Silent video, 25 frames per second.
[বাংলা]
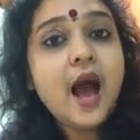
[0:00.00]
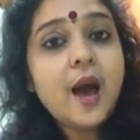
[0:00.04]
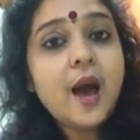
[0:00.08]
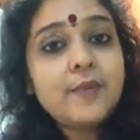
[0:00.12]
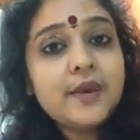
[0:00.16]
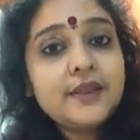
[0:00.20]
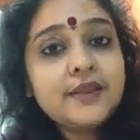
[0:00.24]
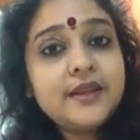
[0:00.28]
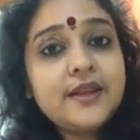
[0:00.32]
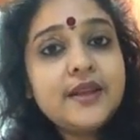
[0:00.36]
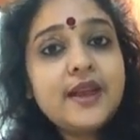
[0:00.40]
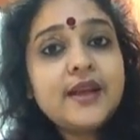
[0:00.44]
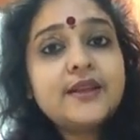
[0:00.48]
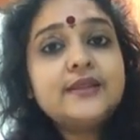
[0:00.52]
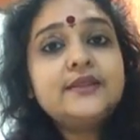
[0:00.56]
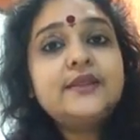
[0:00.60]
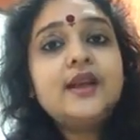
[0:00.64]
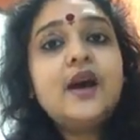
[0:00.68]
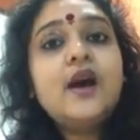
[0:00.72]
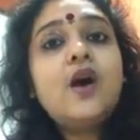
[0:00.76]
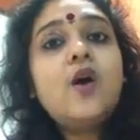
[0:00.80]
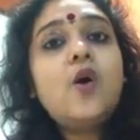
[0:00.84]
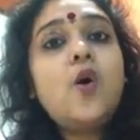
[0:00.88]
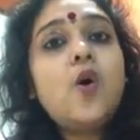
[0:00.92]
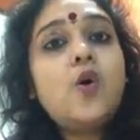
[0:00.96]
আমাদের
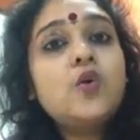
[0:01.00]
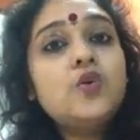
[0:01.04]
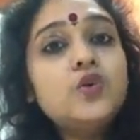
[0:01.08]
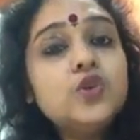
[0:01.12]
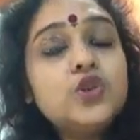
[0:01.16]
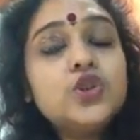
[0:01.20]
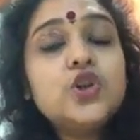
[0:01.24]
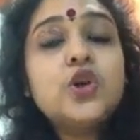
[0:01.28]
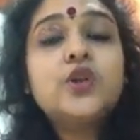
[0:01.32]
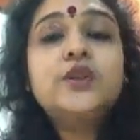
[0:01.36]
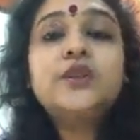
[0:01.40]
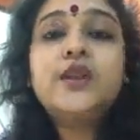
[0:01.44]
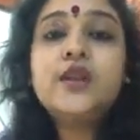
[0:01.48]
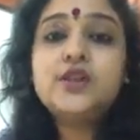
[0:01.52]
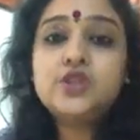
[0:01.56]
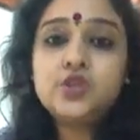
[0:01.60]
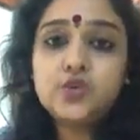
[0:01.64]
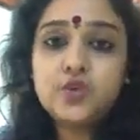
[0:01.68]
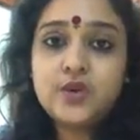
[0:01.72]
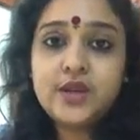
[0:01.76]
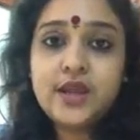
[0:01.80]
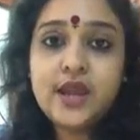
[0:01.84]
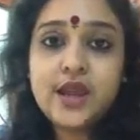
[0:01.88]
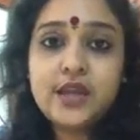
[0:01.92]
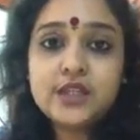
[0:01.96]
একটা অলসতা
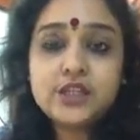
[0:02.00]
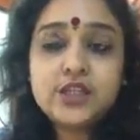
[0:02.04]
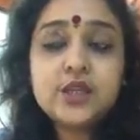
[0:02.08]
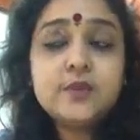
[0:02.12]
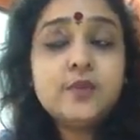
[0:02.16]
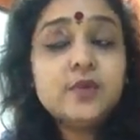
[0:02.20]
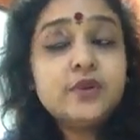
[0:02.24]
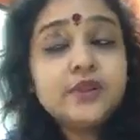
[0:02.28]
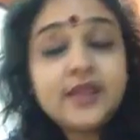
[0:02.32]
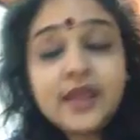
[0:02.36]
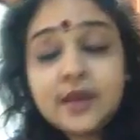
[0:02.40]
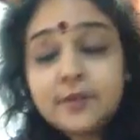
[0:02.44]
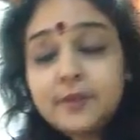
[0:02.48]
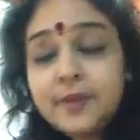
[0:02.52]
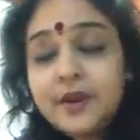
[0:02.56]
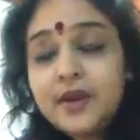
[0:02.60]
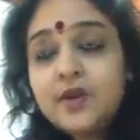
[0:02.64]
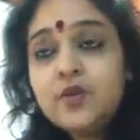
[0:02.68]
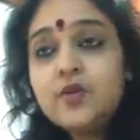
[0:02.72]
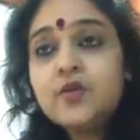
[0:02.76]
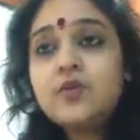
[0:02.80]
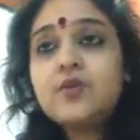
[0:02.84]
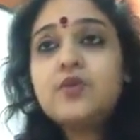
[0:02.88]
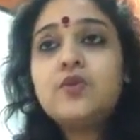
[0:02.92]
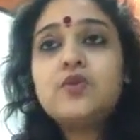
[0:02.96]
চলে আসে এবং দেখবেন
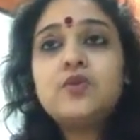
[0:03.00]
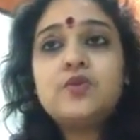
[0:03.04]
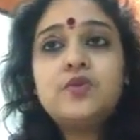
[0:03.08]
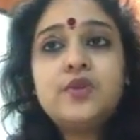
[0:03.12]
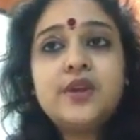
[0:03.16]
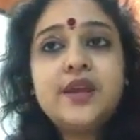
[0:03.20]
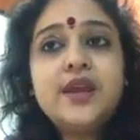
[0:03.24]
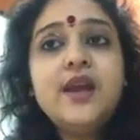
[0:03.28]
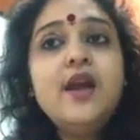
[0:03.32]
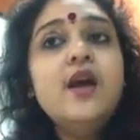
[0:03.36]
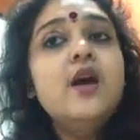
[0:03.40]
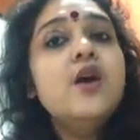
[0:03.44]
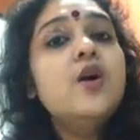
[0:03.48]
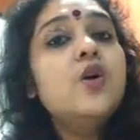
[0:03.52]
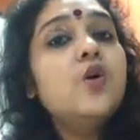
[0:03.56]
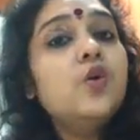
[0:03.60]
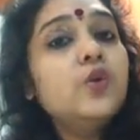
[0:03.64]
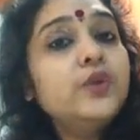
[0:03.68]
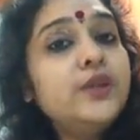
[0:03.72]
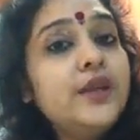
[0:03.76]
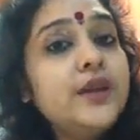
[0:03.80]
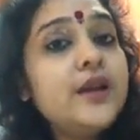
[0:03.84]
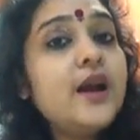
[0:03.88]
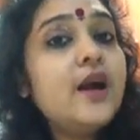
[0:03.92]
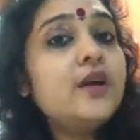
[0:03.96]
লক্ষ্য করে
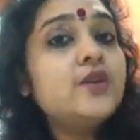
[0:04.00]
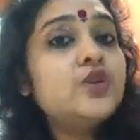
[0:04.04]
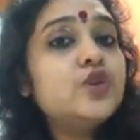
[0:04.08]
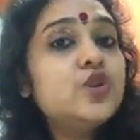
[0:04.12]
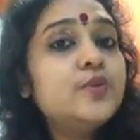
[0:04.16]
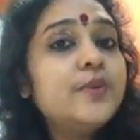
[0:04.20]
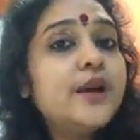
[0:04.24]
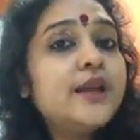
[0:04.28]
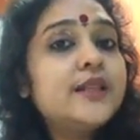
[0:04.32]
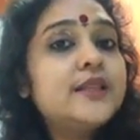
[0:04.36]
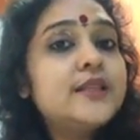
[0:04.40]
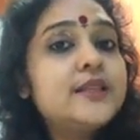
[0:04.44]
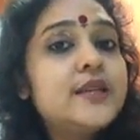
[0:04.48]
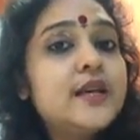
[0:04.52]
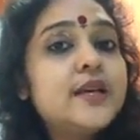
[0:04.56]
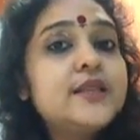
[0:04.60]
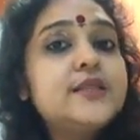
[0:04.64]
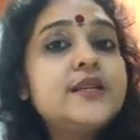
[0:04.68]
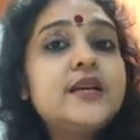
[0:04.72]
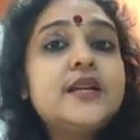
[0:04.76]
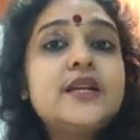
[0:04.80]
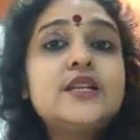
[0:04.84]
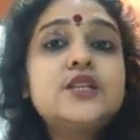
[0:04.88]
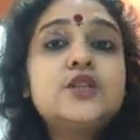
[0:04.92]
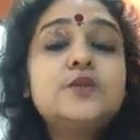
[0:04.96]
অধিকাংশ বাচ্চা
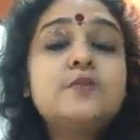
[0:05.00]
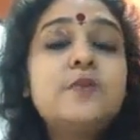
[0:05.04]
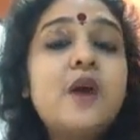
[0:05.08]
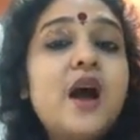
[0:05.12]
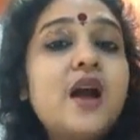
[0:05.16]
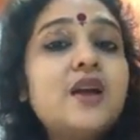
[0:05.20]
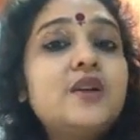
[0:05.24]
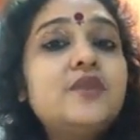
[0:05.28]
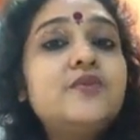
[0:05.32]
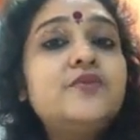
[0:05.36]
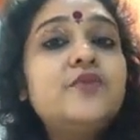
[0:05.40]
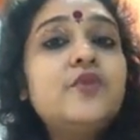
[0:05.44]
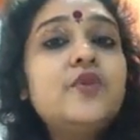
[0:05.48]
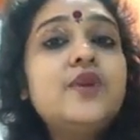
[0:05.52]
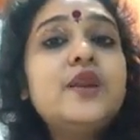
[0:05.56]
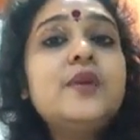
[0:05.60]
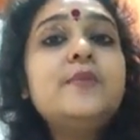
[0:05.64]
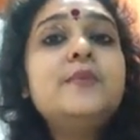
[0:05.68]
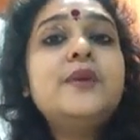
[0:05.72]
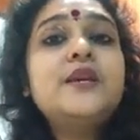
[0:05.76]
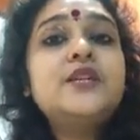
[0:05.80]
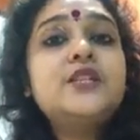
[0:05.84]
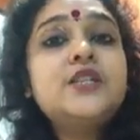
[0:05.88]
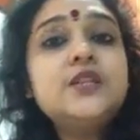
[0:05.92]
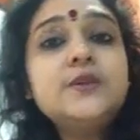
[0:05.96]
যারা স্মার্টফোনে
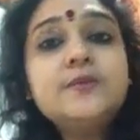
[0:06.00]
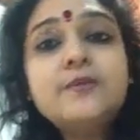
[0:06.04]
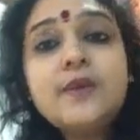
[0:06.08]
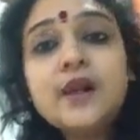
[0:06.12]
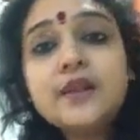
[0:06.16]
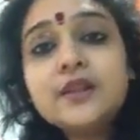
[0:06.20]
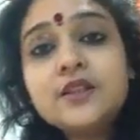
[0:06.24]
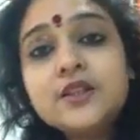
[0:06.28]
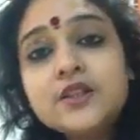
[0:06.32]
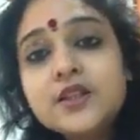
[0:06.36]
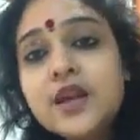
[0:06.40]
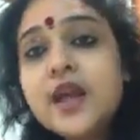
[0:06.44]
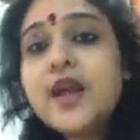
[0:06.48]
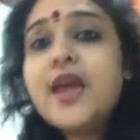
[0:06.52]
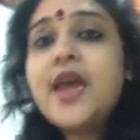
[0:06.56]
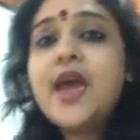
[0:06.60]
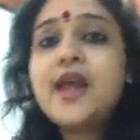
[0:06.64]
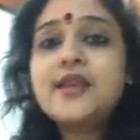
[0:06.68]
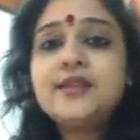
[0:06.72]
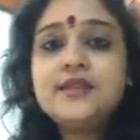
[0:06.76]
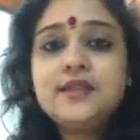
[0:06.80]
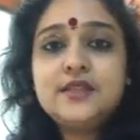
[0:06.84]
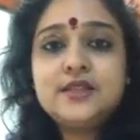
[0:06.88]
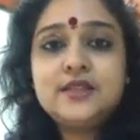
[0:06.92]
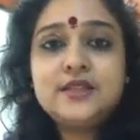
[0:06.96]
বেশি মাত্রায়
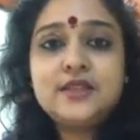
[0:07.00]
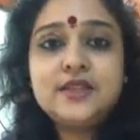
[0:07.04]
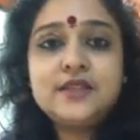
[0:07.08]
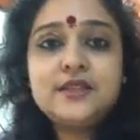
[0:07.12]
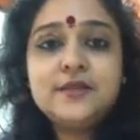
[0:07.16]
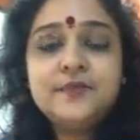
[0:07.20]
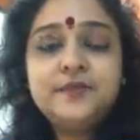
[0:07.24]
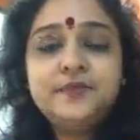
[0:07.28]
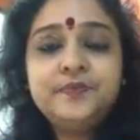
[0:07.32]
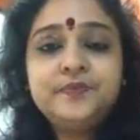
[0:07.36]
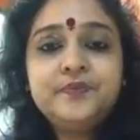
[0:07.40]
অ্যাডিক্টেড